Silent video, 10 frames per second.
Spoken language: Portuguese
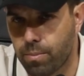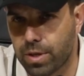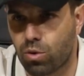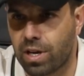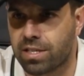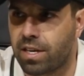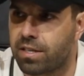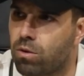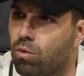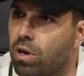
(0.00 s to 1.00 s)
mas o que é
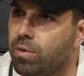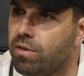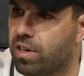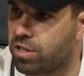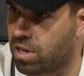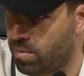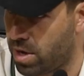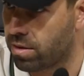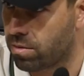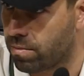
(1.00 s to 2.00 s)
certo é que o caminho faz
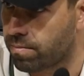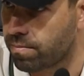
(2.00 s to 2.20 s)
caminhando